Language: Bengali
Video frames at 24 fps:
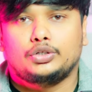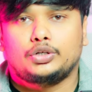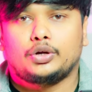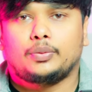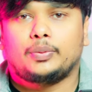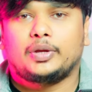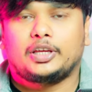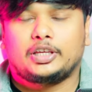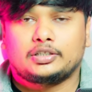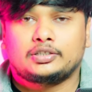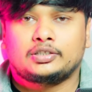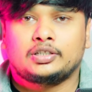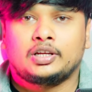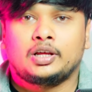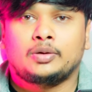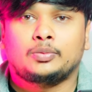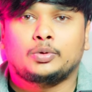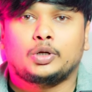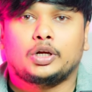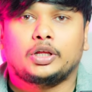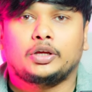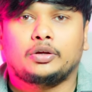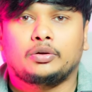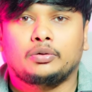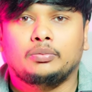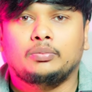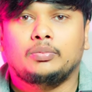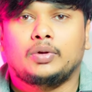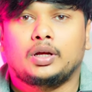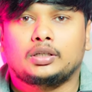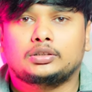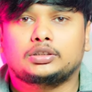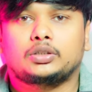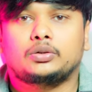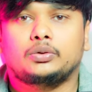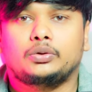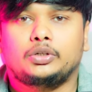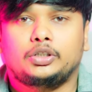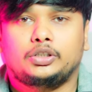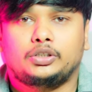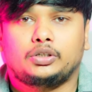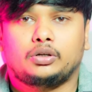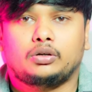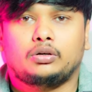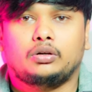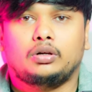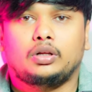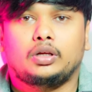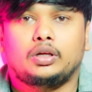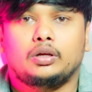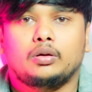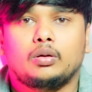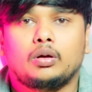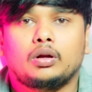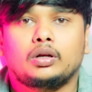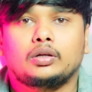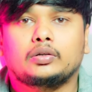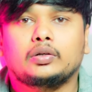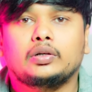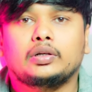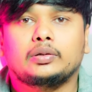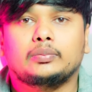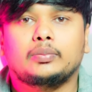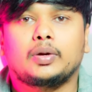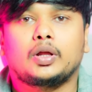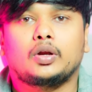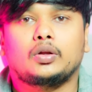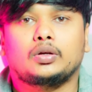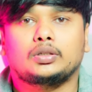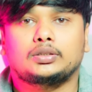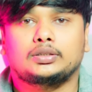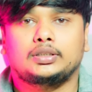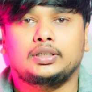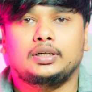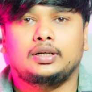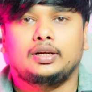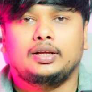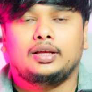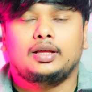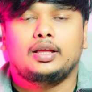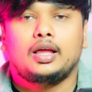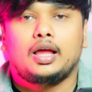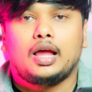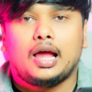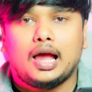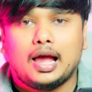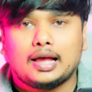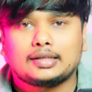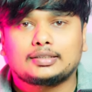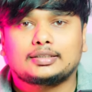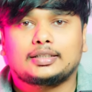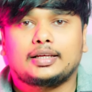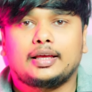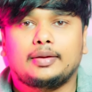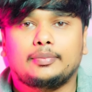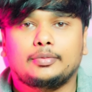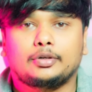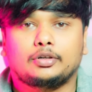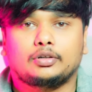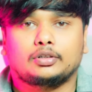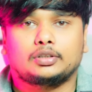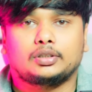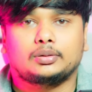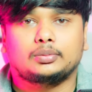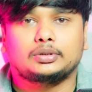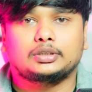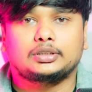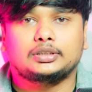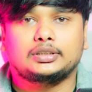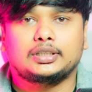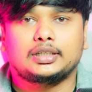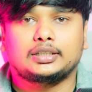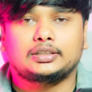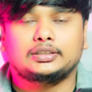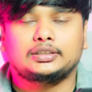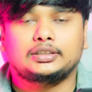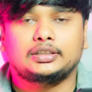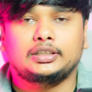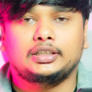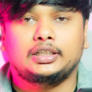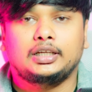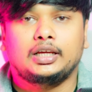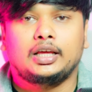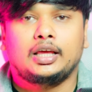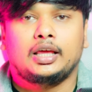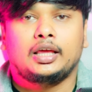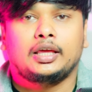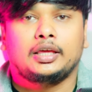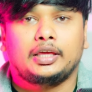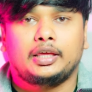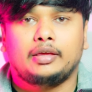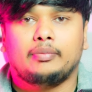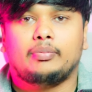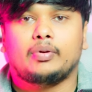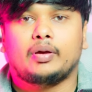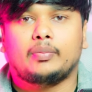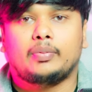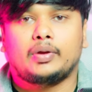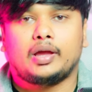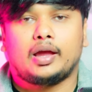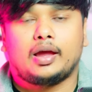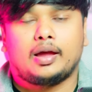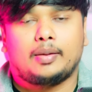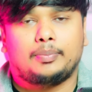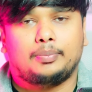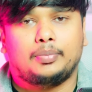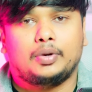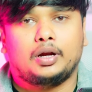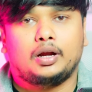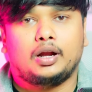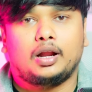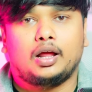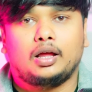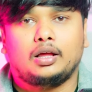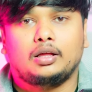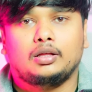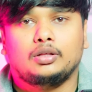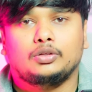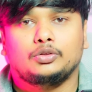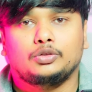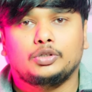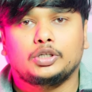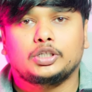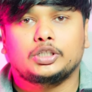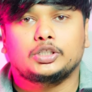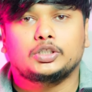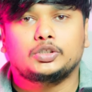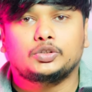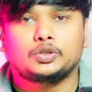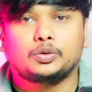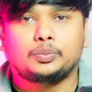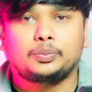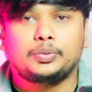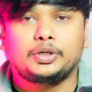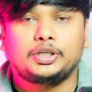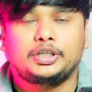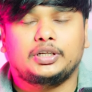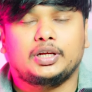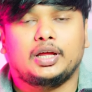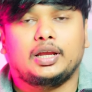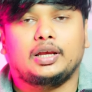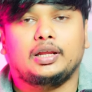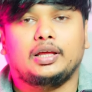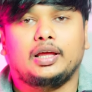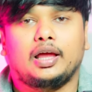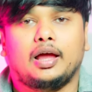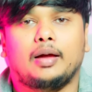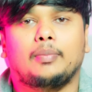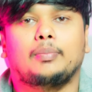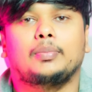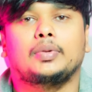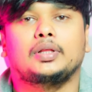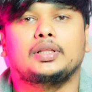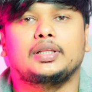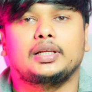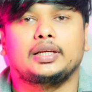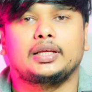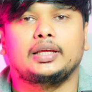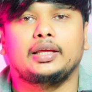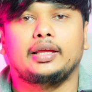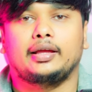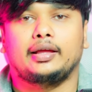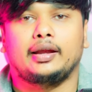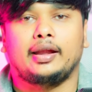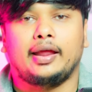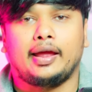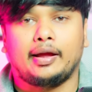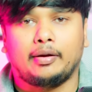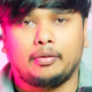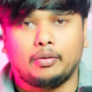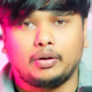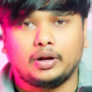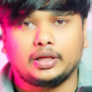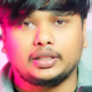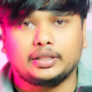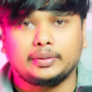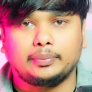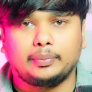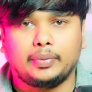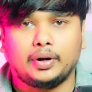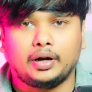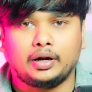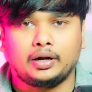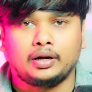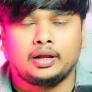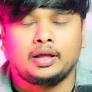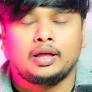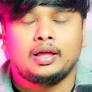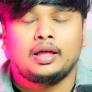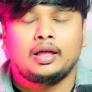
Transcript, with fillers: সবাইকে আসসালামু আলাইকুম আশা করি সকলে অনেক অনেক ভালো আছেন আজকে আমি কথা বলতে যাচ্ছি কিভাবে আপনারা দুই সালে আপনাদের গিক র্যাঙ্ক করাইতে পারেন